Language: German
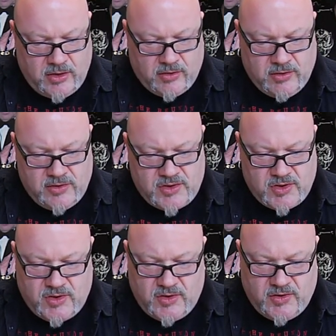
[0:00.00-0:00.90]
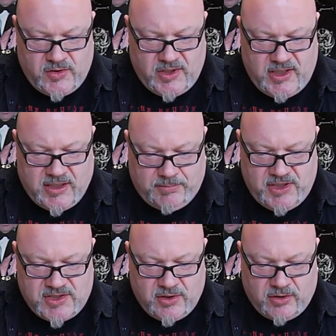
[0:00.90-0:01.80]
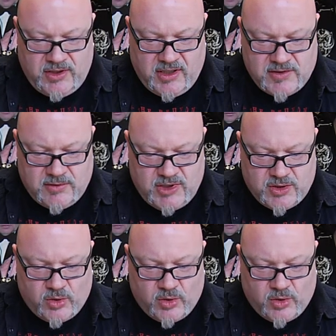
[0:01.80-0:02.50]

Und äh, ich habe die Story also mit